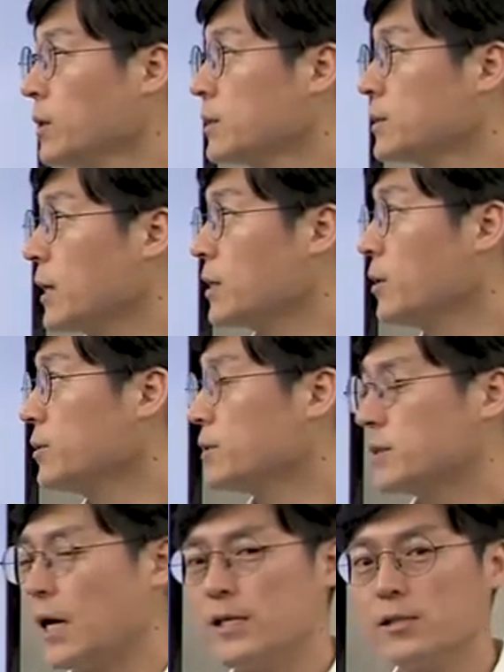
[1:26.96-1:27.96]
자, 이런
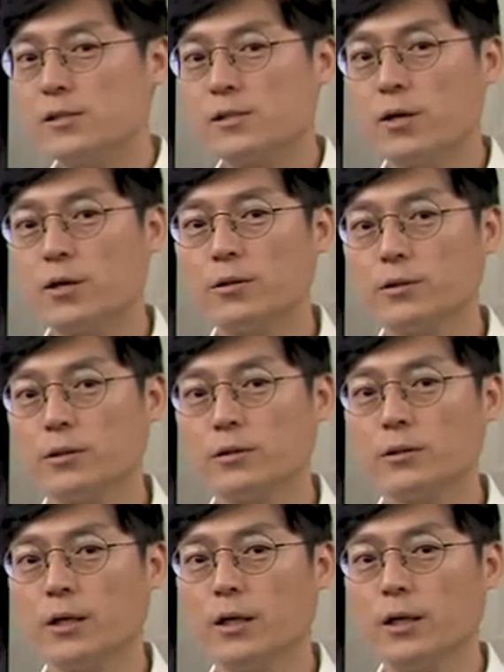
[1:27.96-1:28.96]

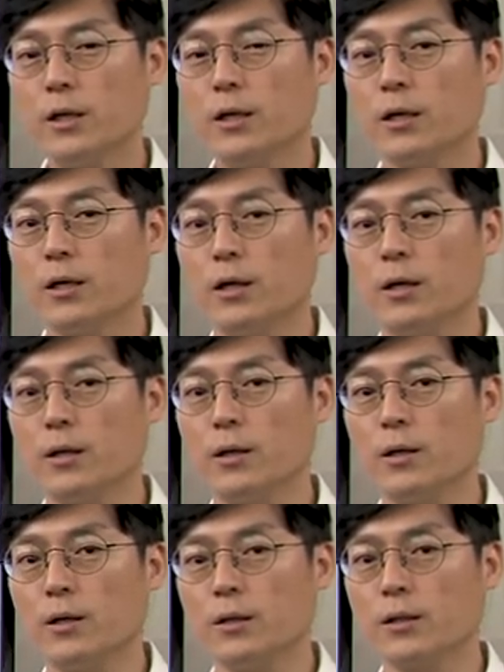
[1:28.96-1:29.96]
센서들이
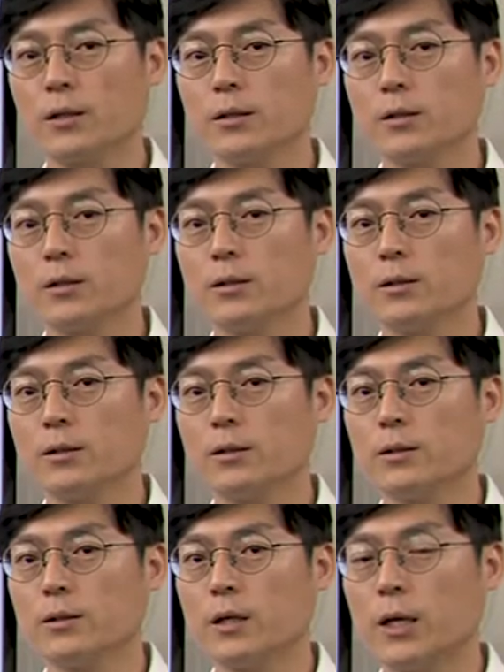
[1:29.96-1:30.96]
어, 이,
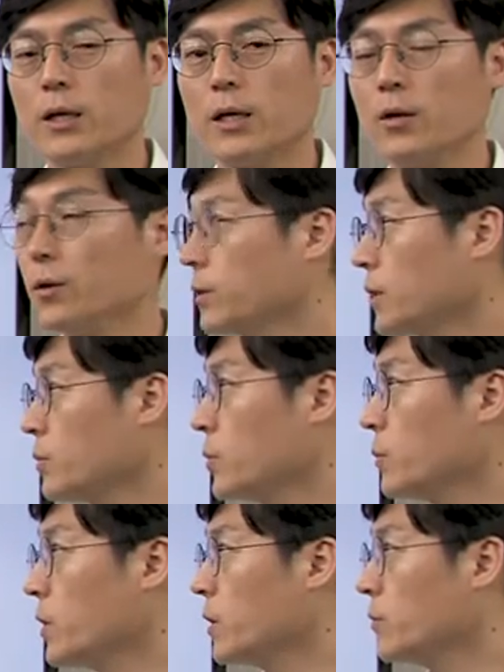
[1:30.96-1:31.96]
그 하나의 어떻게
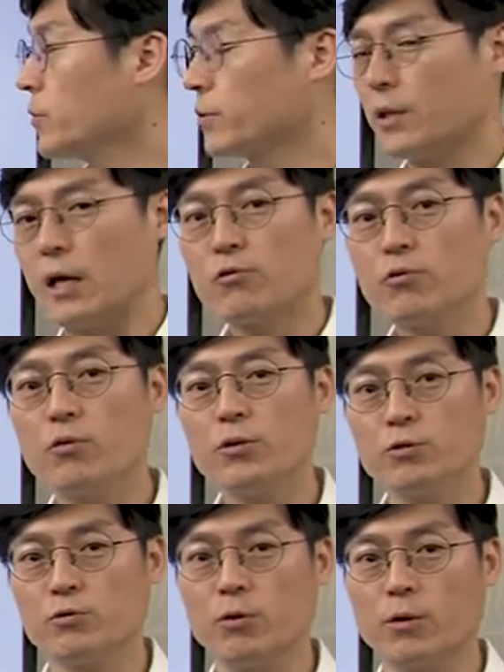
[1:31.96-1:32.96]
보면
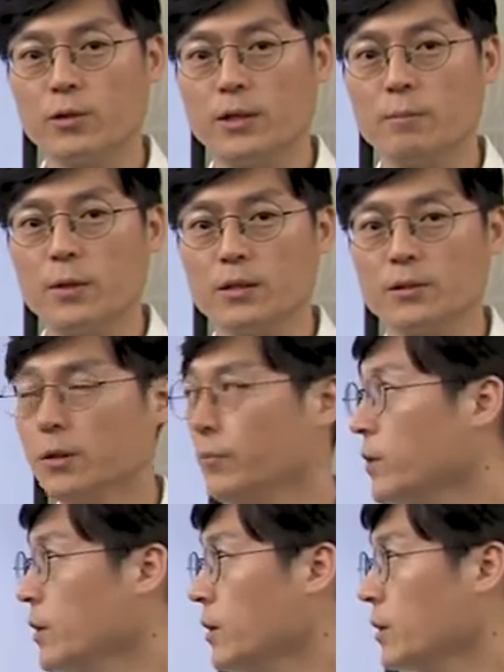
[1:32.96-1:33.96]
네트워크를 이루었단 말이죠.